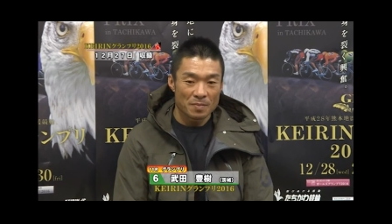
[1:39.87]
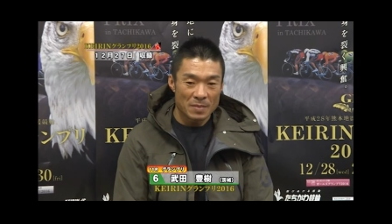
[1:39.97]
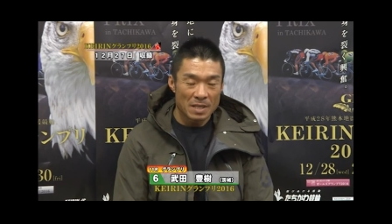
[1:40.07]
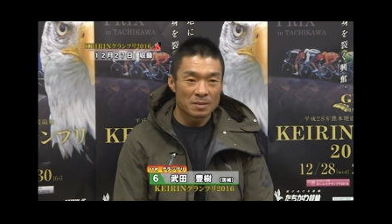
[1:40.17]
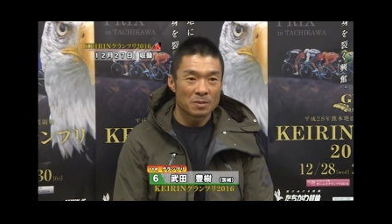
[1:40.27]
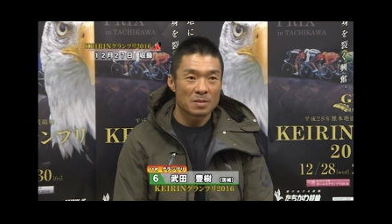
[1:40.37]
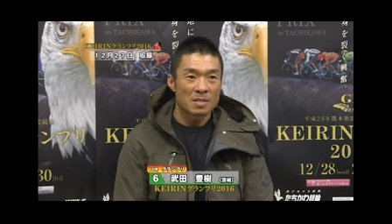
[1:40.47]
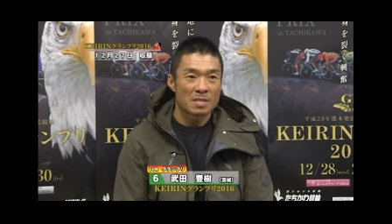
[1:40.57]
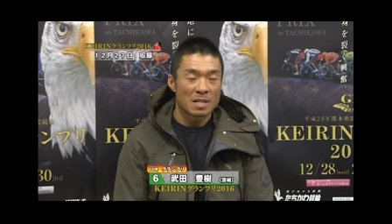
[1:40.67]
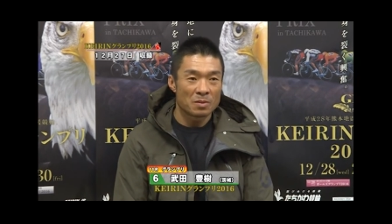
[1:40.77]
まあ、あ
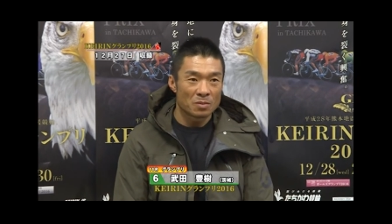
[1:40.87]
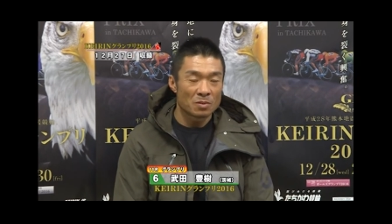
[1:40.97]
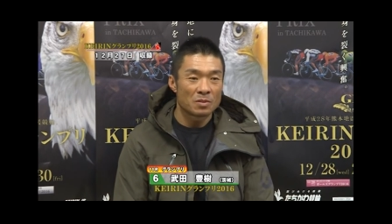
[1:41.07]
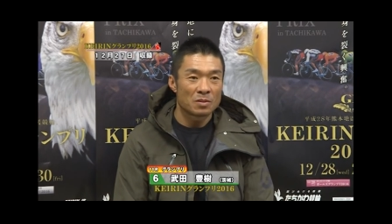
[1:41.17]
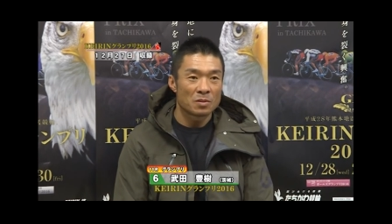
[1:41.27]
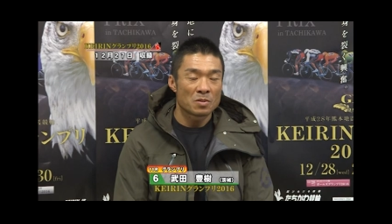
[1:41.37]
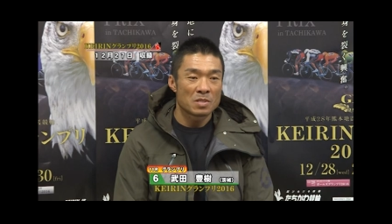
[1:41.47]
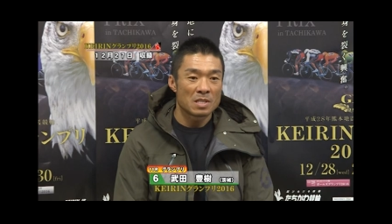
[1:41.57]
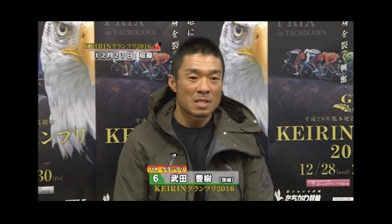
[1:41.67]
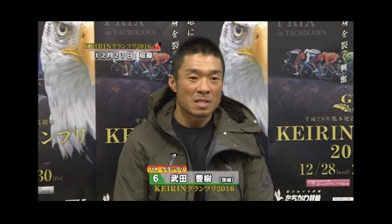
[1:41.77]
の最後の今
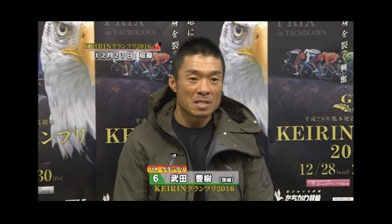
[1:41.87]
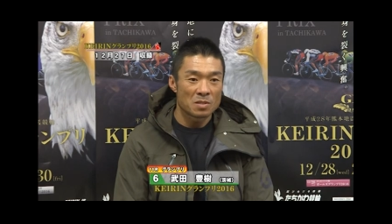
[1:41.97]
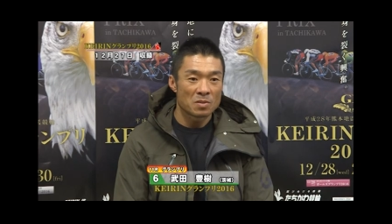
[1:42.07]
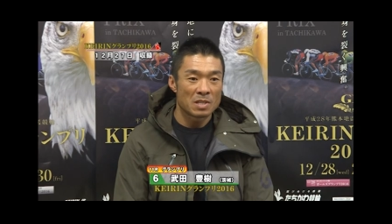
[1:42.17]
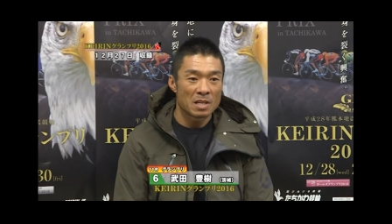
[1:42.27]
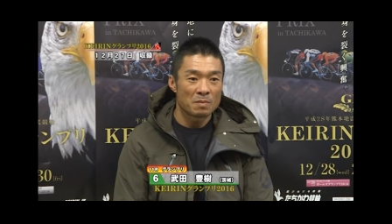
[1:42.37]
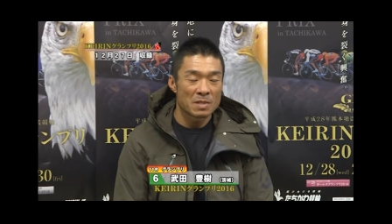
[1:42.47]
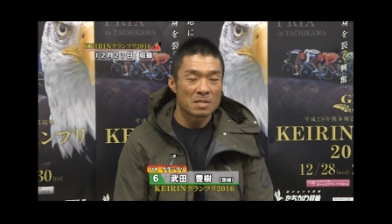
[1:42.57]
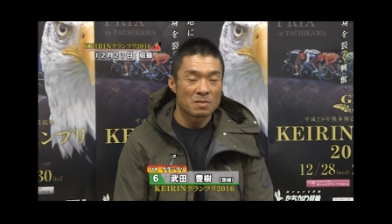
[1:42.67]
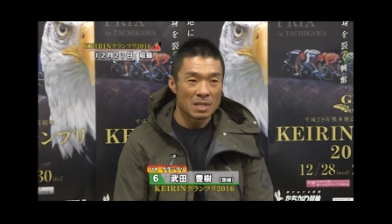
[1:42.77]
年一走になり
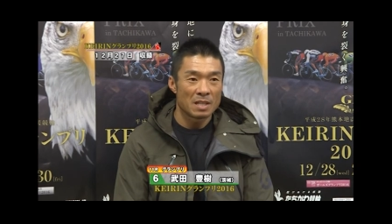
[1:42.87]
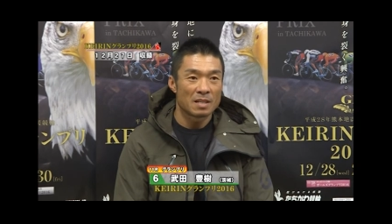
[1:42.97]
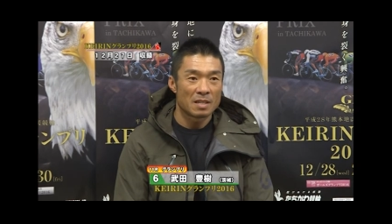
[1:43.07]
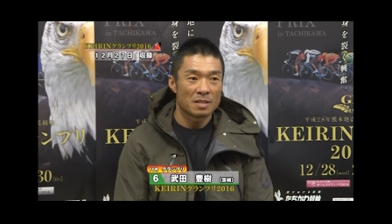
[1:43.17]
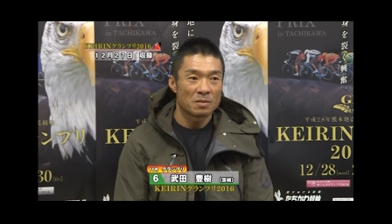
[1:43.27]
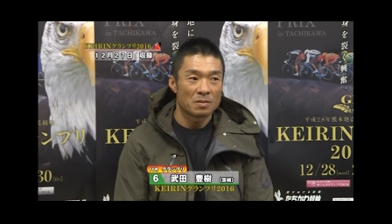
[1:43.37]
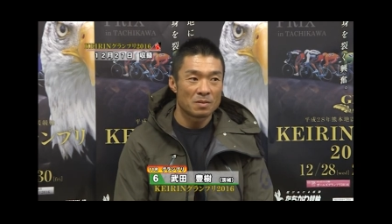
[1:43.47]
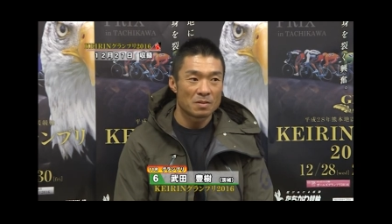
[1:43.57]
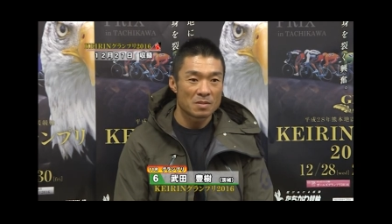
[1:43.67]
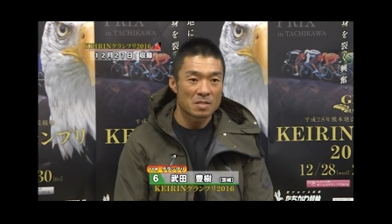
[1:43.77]
ますのであの
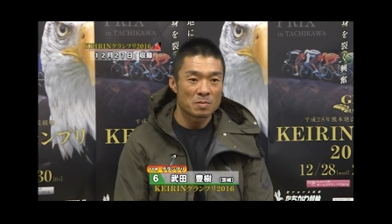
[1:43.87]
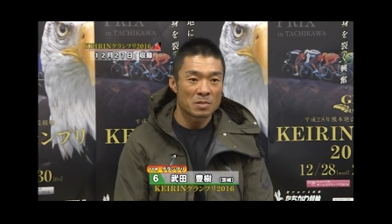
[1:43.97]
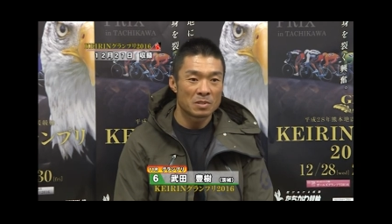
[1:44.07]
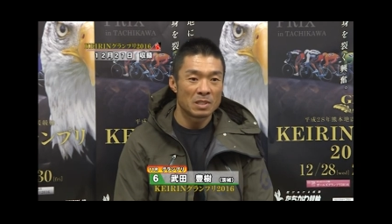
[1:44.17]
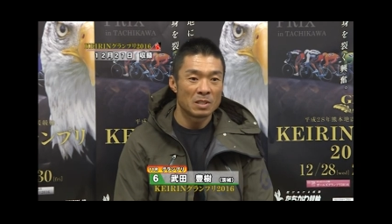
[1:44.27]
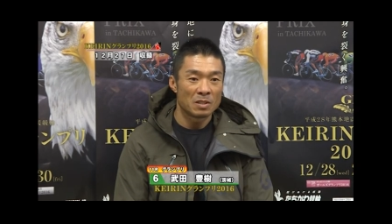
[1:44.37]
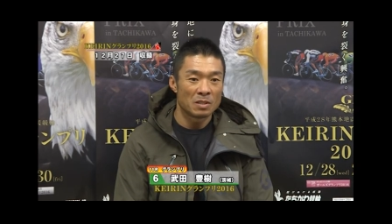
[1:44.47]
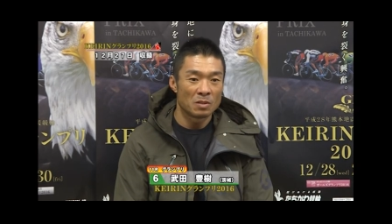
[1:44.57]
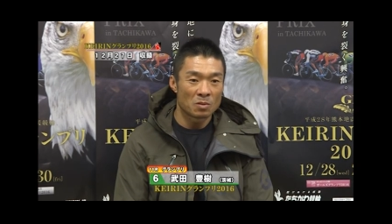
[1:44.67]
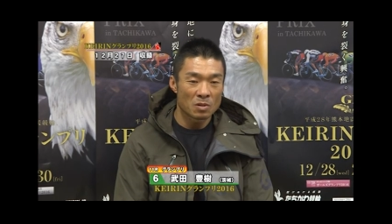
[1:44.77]
自分に悔い
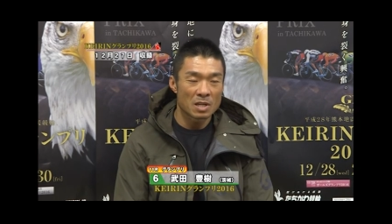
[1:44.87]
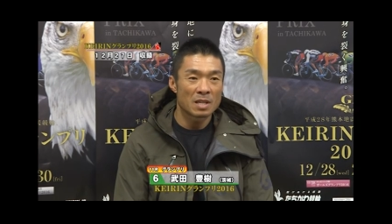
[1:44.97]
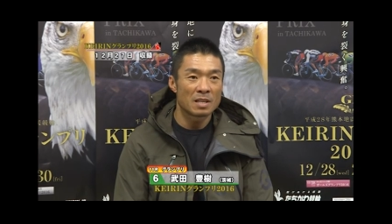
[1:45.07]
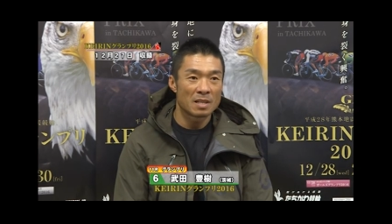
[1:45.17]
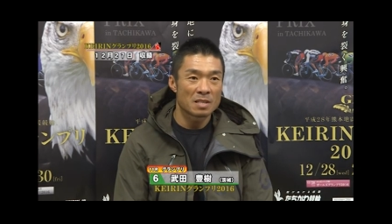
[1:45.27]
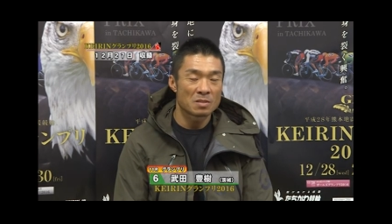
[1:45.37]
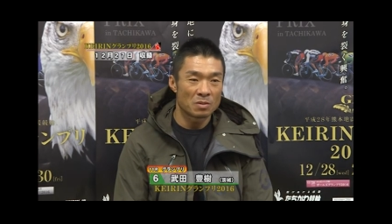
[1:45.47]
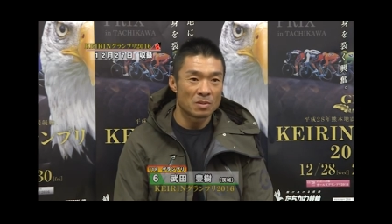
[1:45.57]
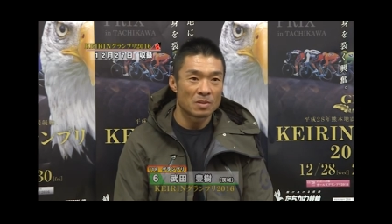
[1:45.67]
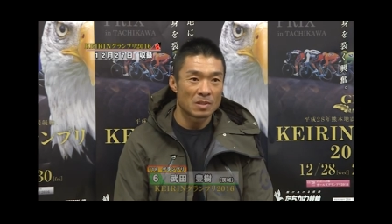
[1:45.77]
残らないレース
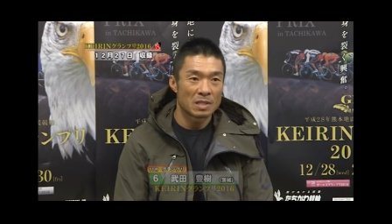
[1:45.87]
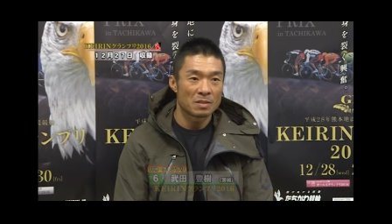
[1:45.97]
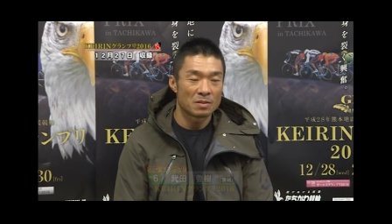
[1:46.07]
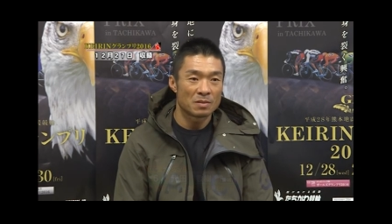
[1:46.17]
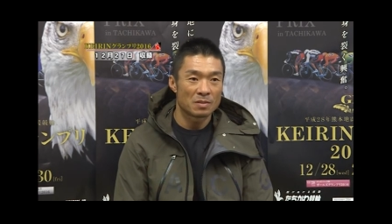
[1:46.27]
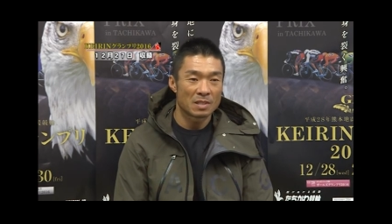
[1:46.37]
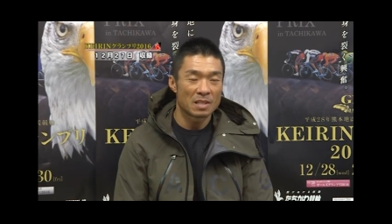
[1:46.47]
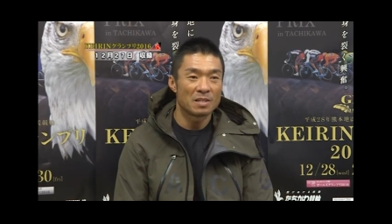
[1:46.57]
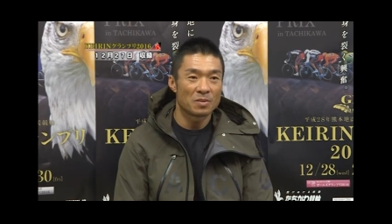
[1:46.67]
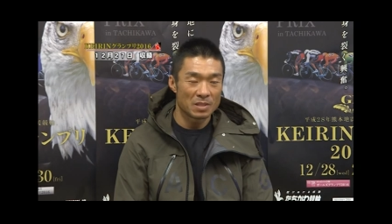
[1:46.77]
をあので
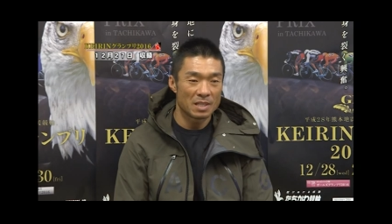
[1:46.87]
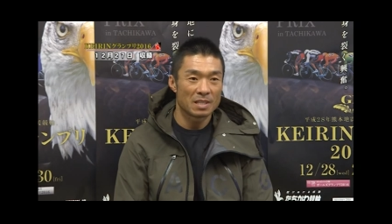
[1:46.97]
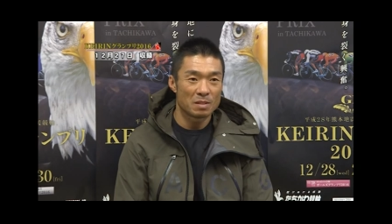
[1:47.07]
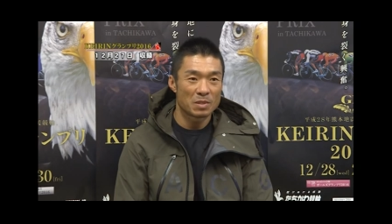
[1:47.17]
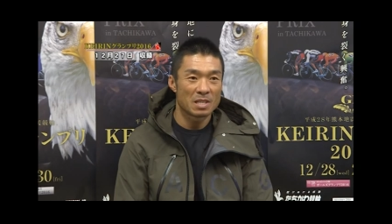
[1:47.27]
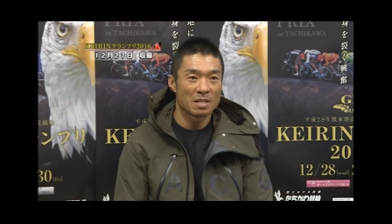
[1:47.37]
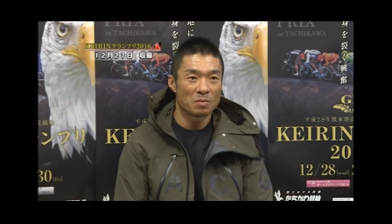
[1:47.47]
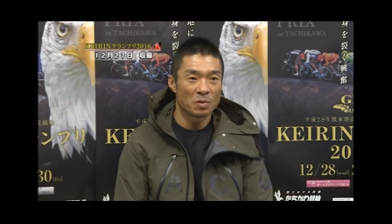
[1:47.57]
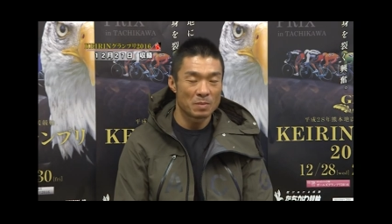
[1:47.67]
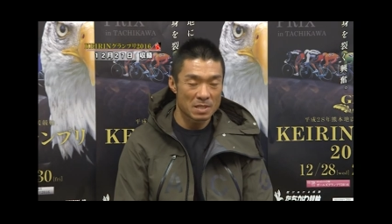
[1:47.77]
きるように頑張りたい
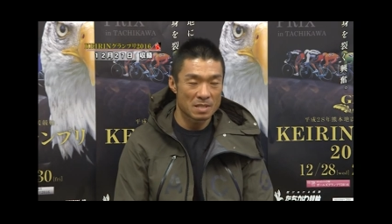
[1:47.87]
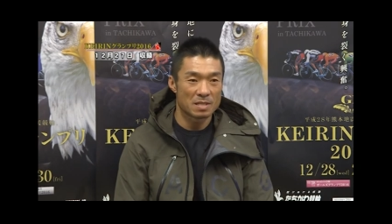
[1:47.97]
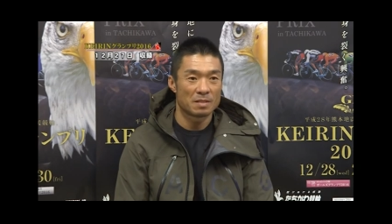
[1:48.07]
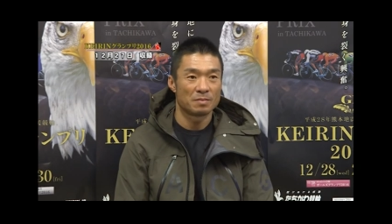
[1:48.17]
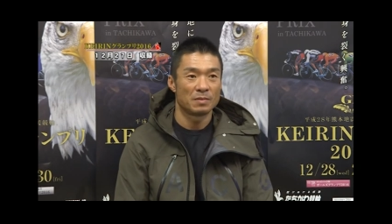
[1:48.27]
と思います